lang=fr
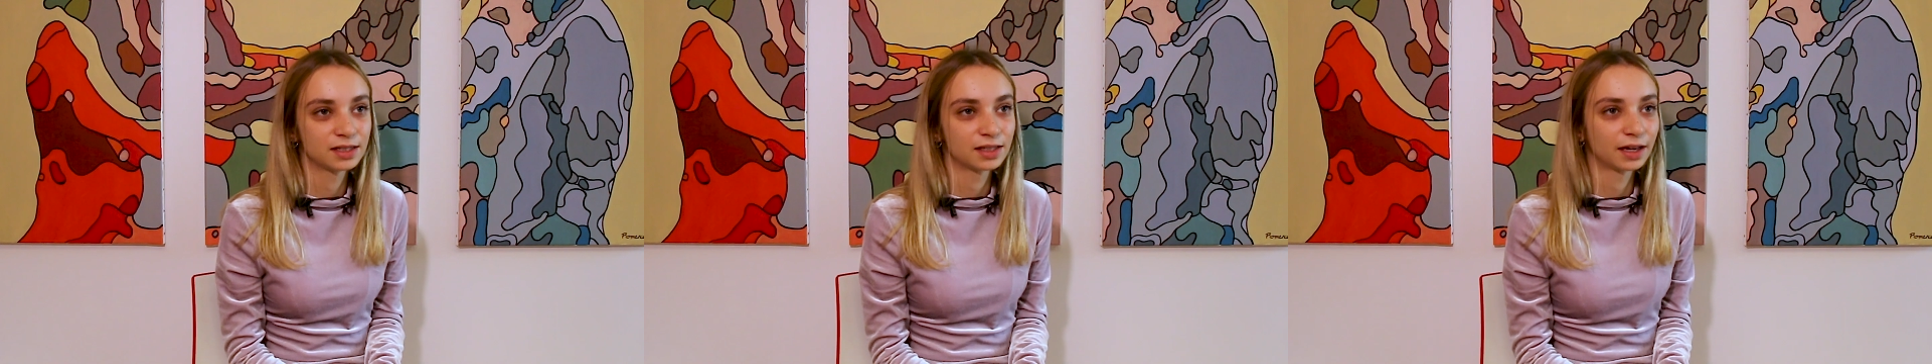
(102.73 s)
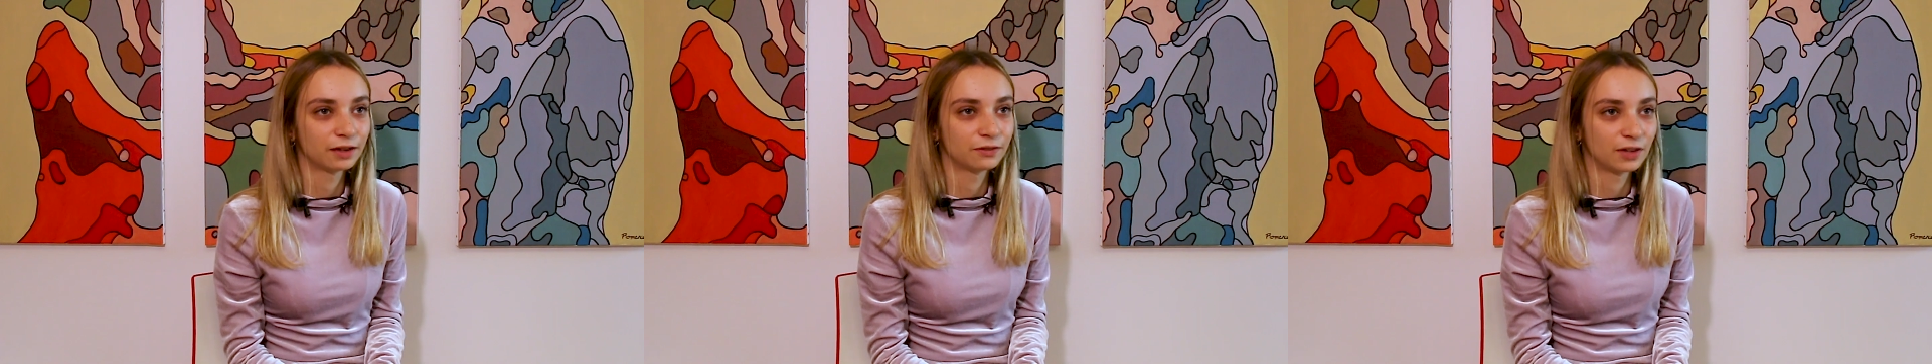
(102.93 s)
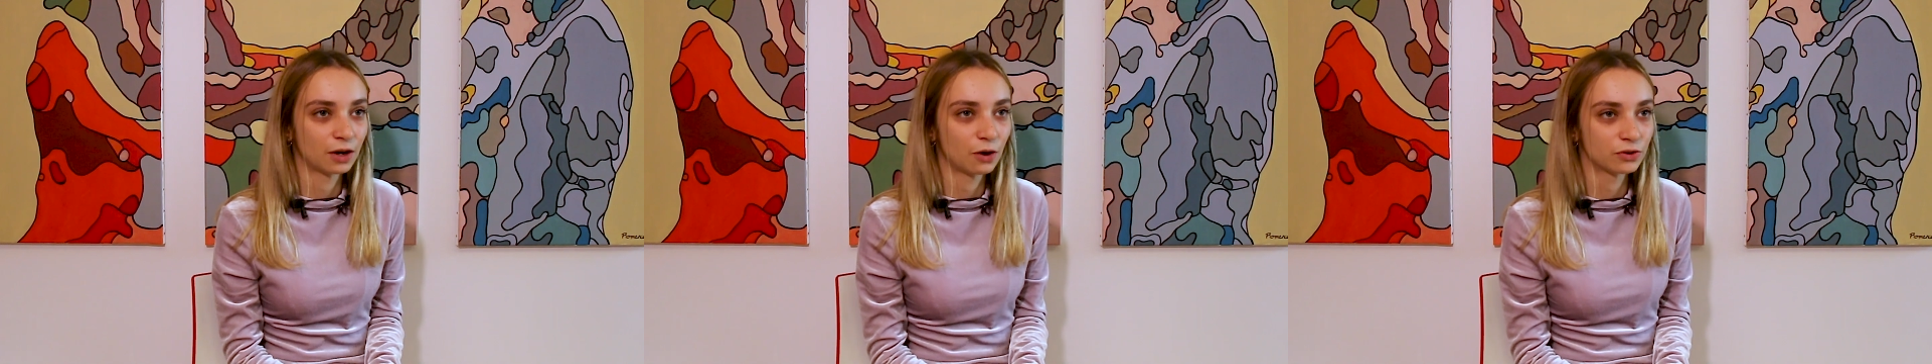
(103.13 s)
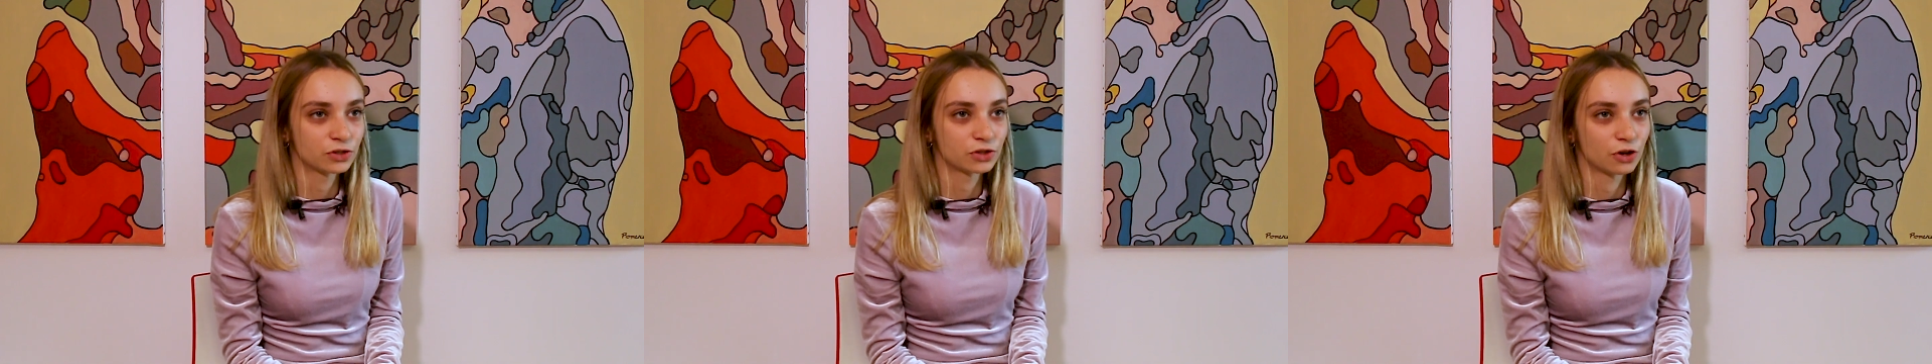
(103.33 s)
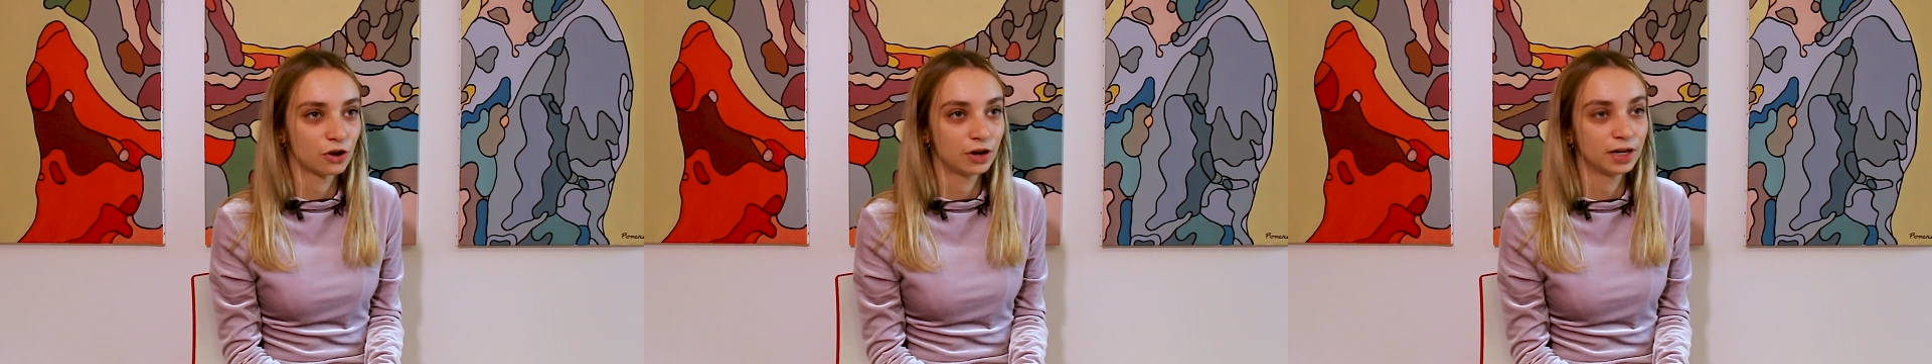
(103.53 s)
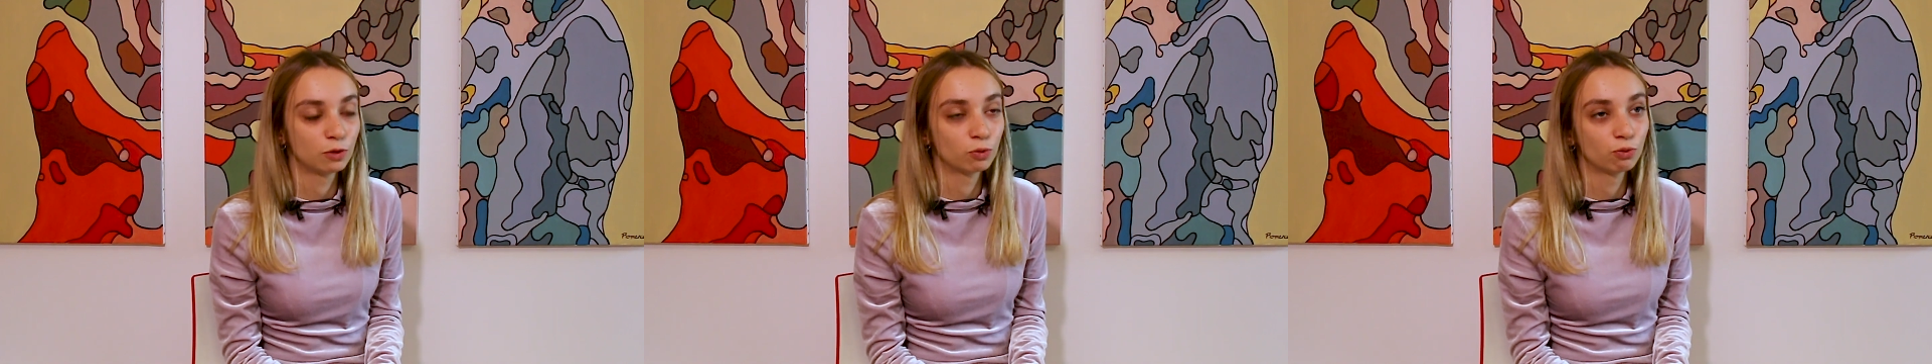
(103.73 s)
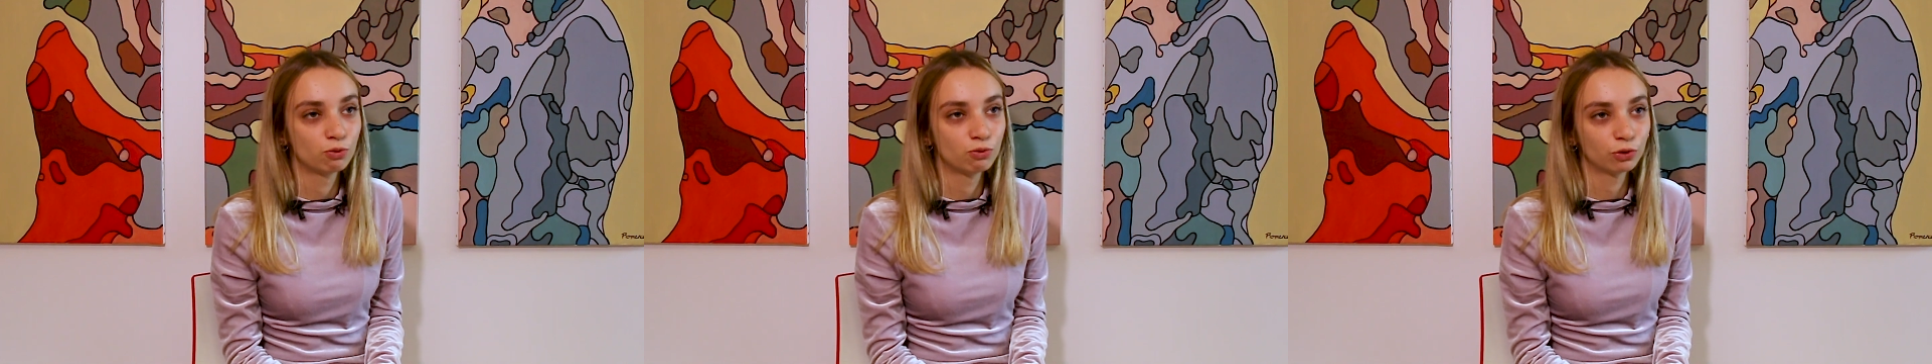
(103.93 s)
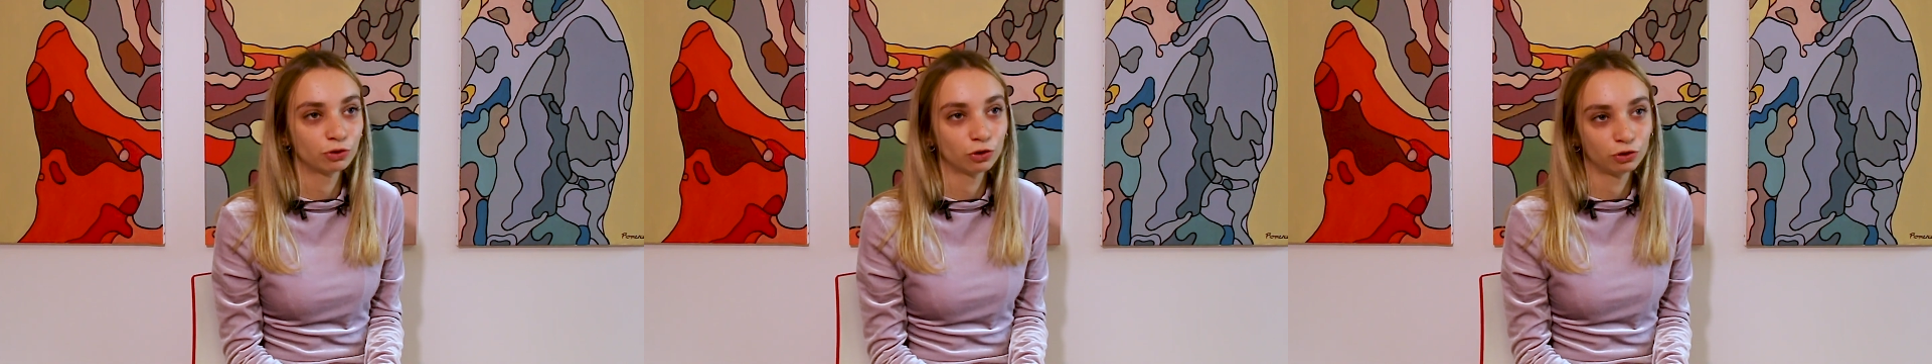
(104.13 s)
qui référence euh, les
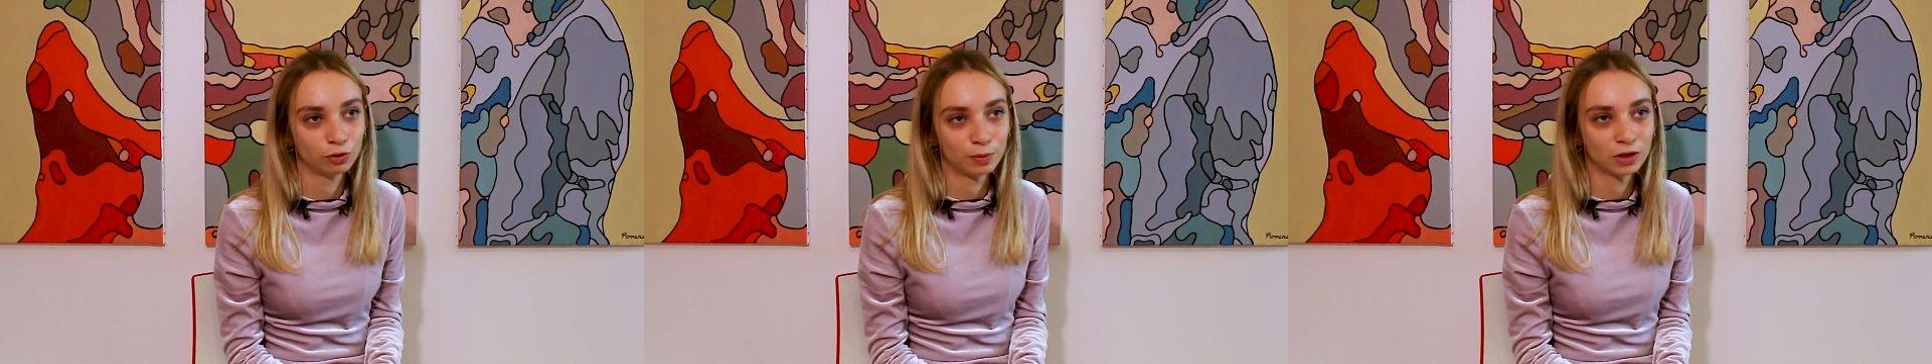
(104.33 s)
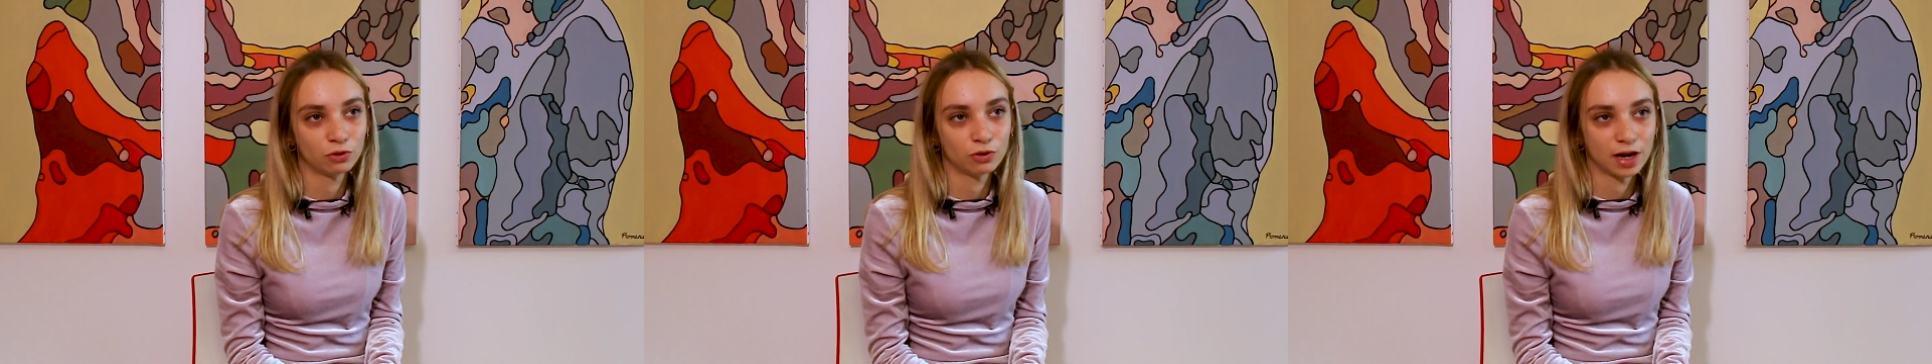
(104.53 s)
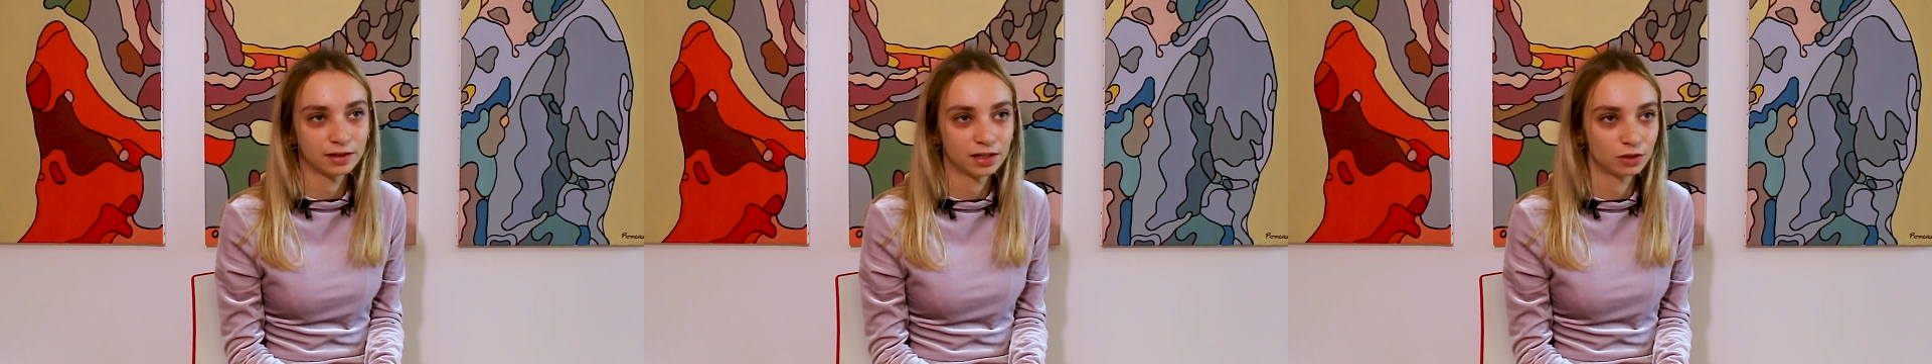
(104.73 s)
concours dans le domaine de la